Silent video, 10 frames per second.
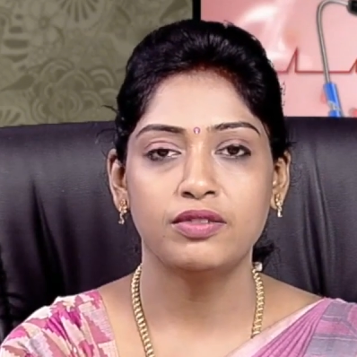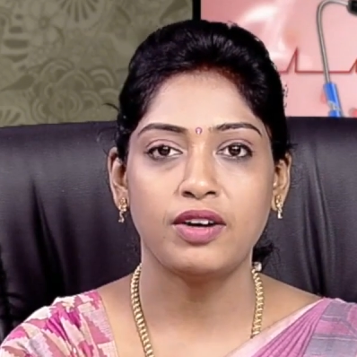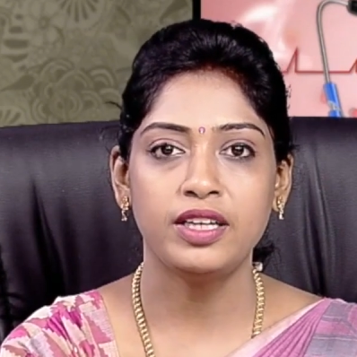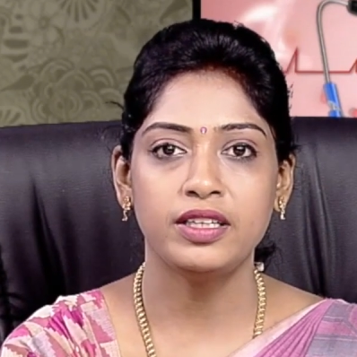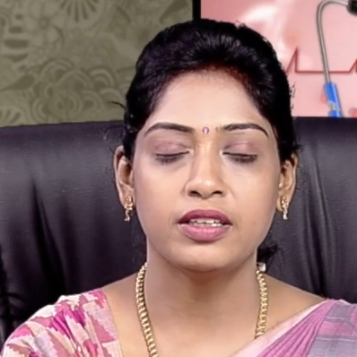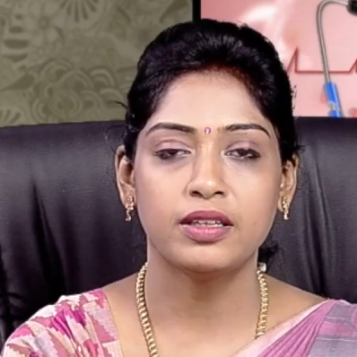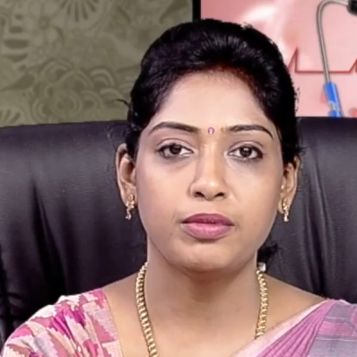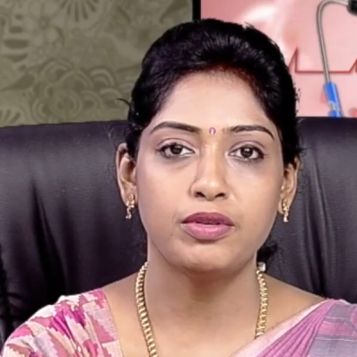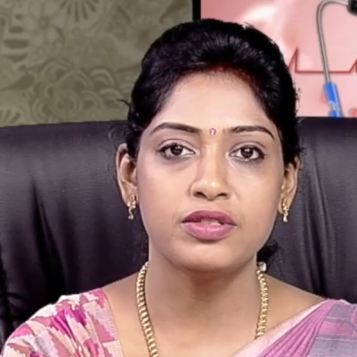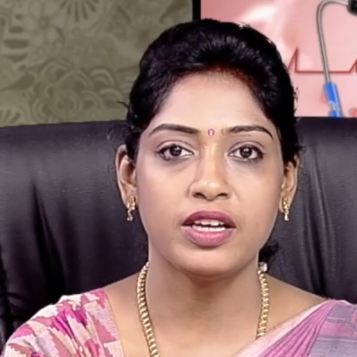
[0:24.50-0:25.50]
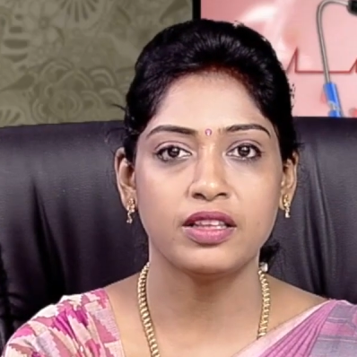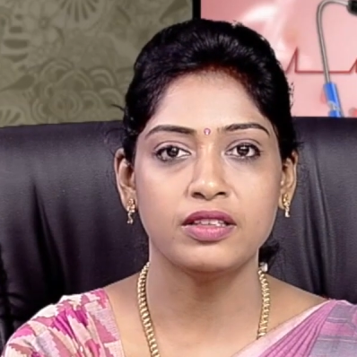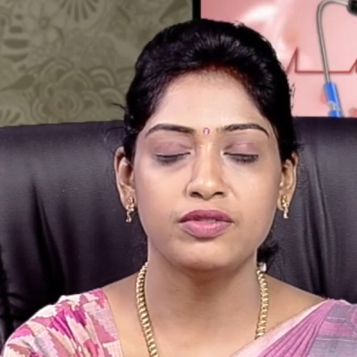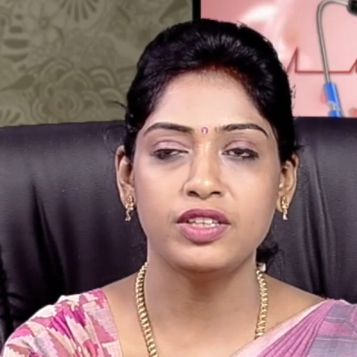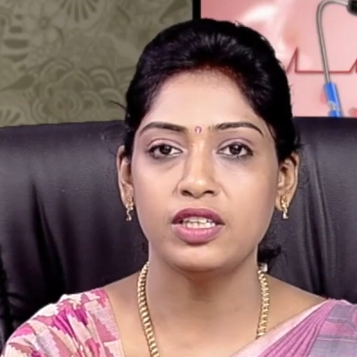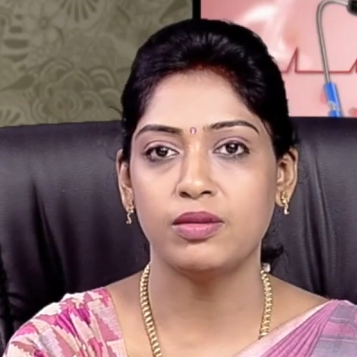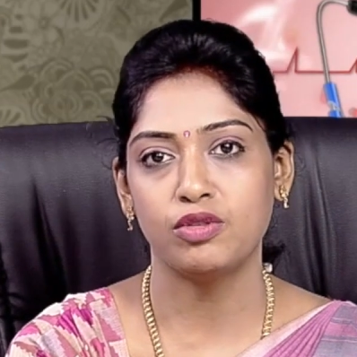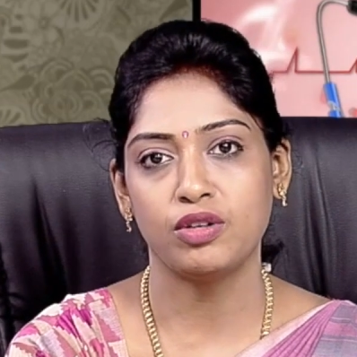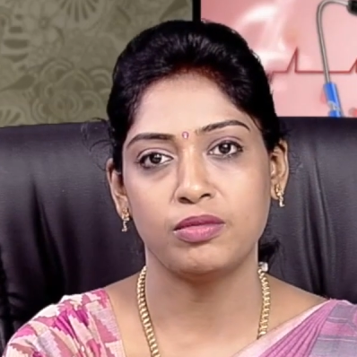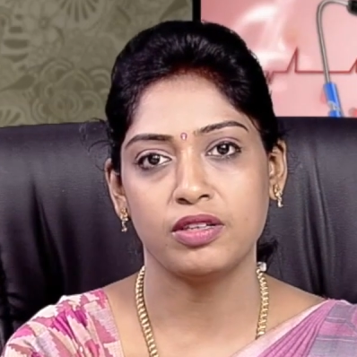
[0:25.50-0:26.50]
வலி இருக்கிறப்போ சேர்ந்து
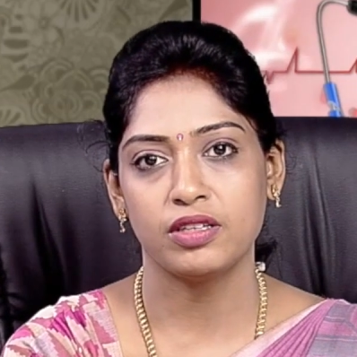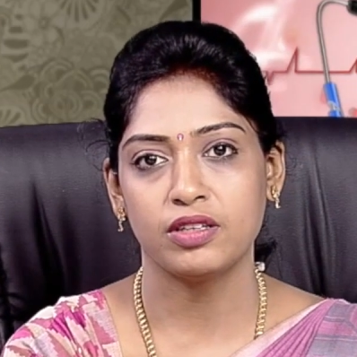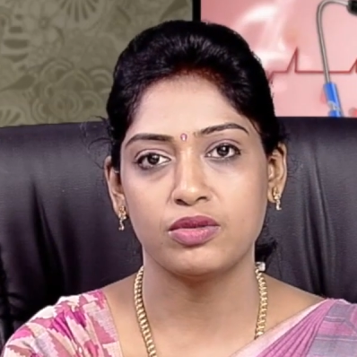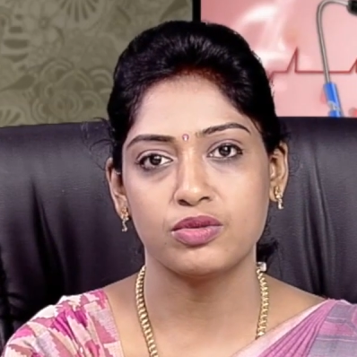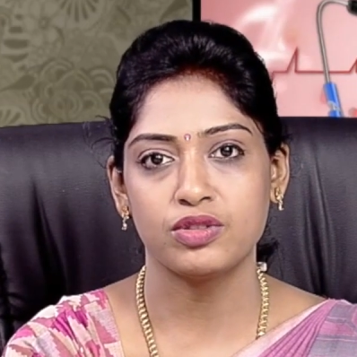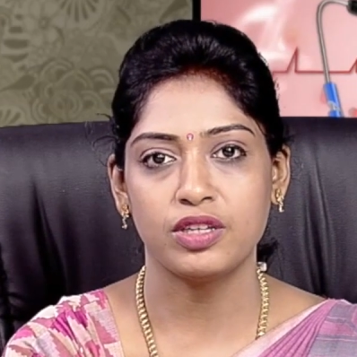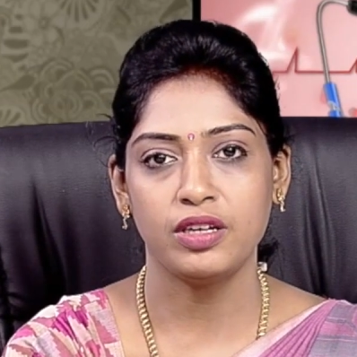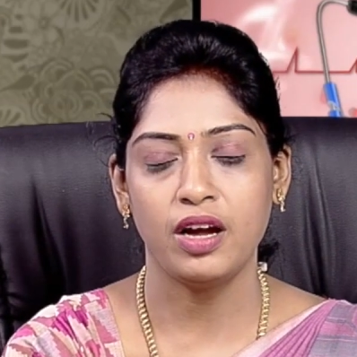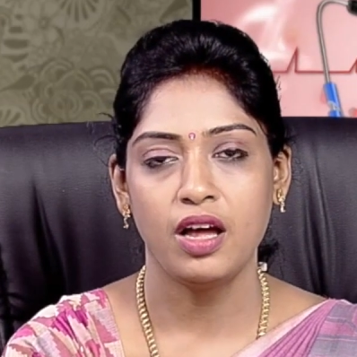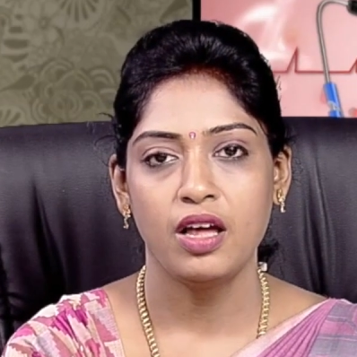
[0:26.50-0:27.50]
வீக்கமும் நம்மளுக்கு இருக்கும் சரியா